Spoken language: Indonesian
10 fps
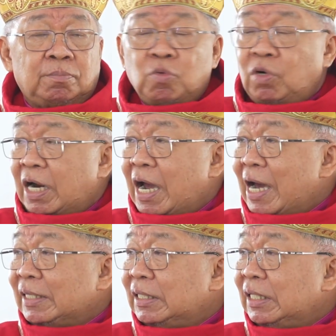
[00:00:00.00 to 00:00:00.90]
murah
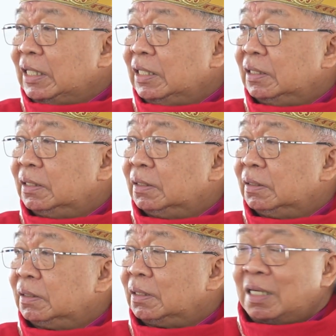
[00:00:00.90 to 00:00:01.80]
hati,
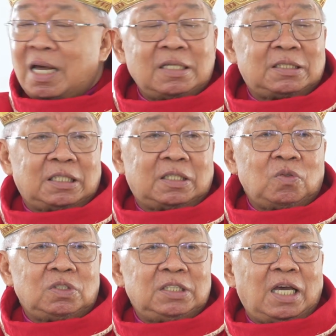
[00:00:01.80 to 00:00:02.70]
dan
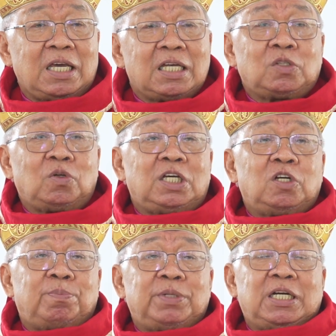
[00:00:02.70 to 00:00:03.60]
seterusnya. Itu
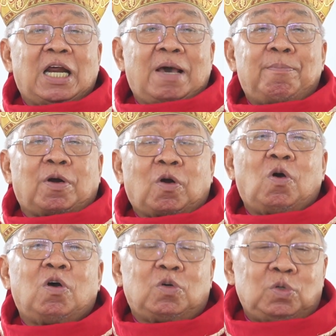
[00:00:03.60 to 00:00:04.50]
hidup di dalam
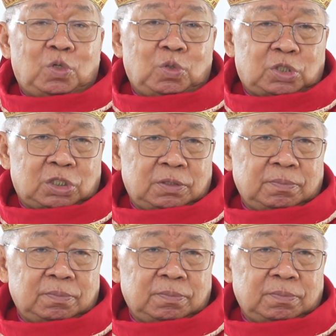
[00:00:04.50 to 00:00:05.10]
roh kudus.